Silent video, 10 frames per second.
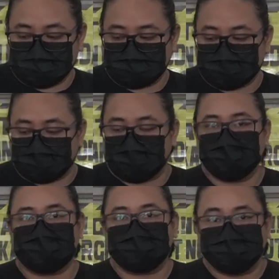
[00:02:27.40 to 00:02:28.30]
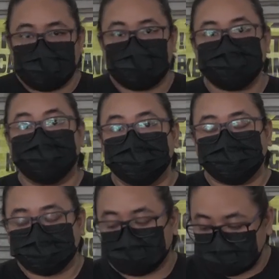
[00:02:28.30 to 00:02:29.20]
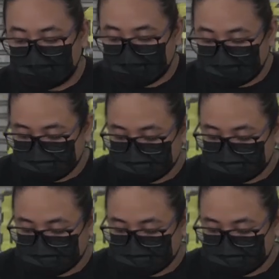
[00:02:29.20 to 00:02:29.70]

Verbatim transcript: model OEM banget gitu tutonnya ya